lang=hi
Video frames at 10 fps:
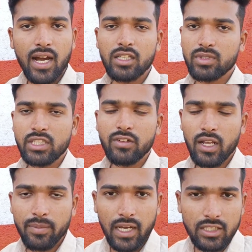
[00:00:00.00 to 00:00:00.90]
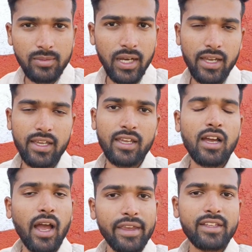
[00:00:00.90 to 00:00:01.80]
आज मद्दीवाड़ा प्याज में आया है
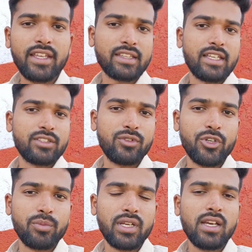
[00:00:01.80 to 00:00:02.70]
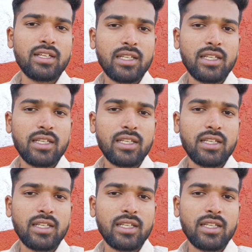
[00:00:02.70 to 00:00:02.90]
आइए देखते हैं इस वीडियो में